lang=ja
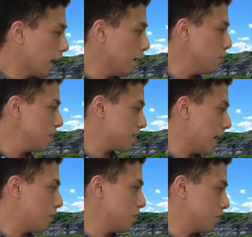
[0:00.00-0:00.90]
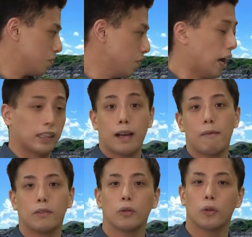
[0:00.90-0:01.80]
カムイサウルスの
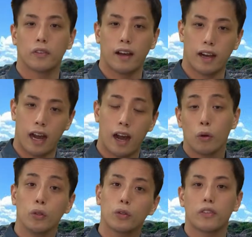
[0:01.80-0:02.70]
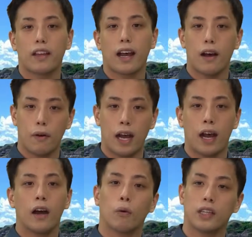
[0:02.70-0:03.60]
頭のトサカこのトサカ
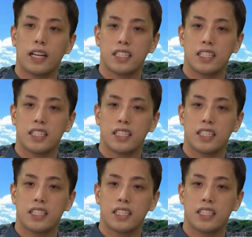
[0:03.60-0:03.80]
は同